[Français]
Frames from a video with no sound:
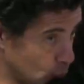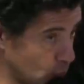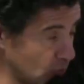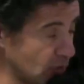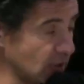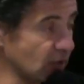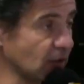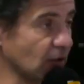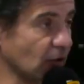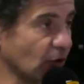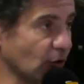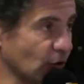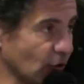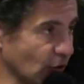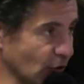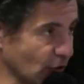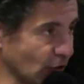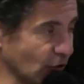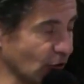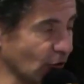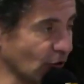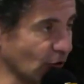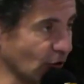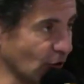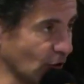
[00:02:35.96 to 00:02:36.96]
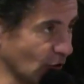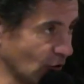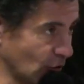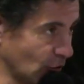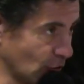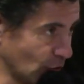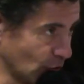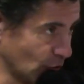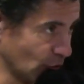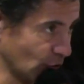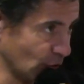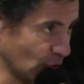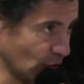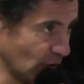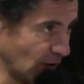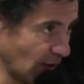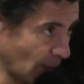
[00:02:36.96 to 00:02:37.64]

puis euh,